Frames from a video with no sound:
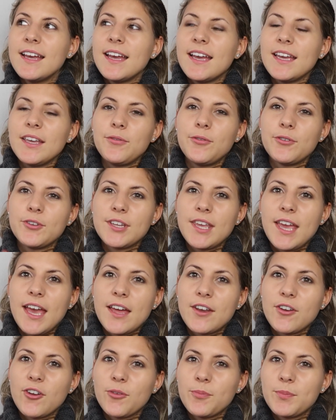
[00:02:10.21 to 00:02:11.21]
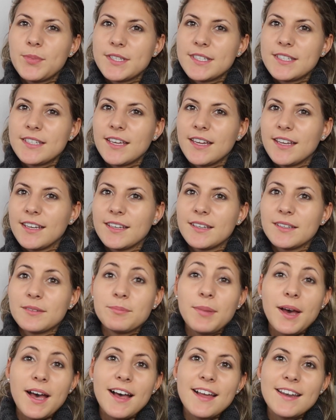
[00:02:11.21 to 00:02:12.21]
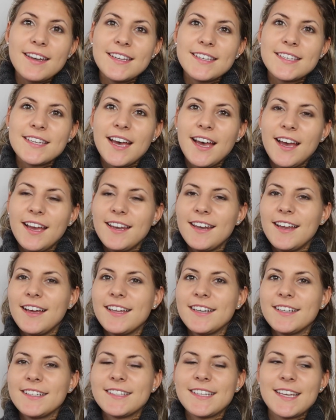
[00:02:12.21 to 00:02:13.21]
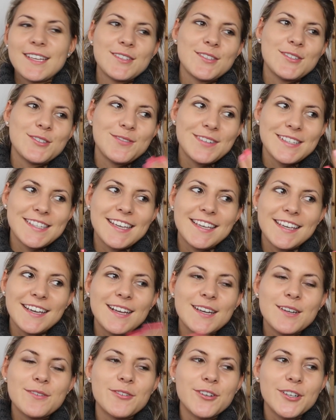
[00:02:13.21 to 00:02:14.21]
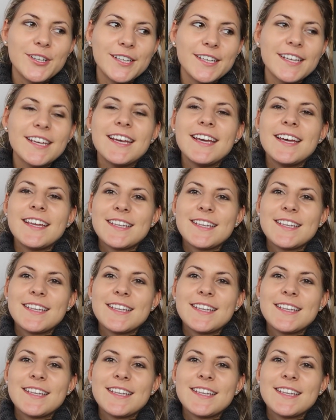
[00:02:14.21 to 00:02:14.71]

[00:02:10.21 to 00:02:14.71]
Ich würde gerne noch ein bisschen Bali, Thailand, also so was eigentlich alle wollen.